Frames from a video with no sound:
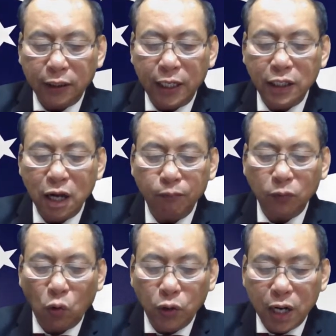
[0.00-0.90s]
để giảm
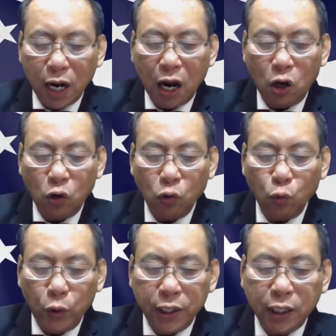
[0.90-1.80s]
tối đa
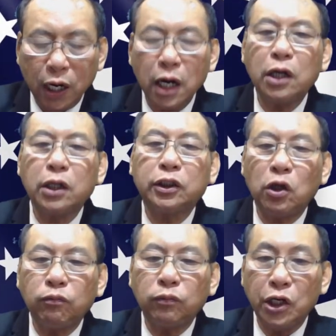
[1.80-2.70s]
nguy cơ
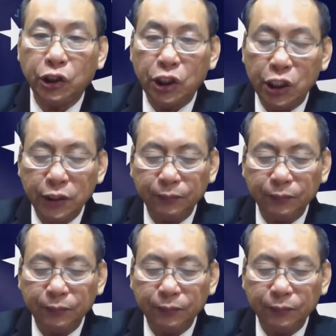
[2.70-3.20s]
trong thời chiến